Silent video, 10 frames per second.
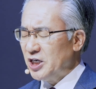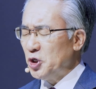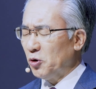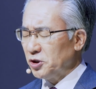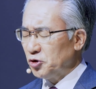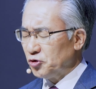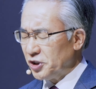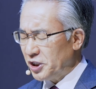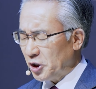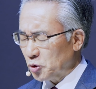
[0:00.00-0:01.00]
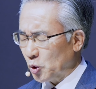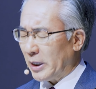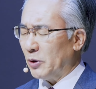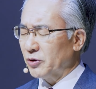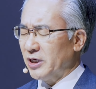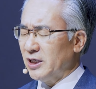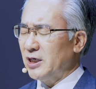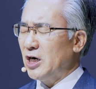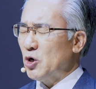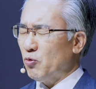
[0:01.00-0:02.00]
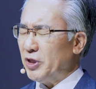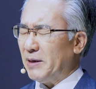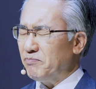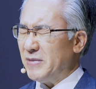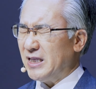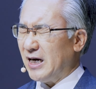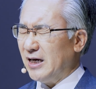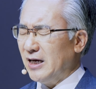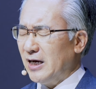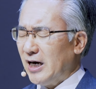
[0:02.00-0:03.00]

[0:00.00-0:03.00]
그 영혼이 주님께로 돌아오기를 원합니다.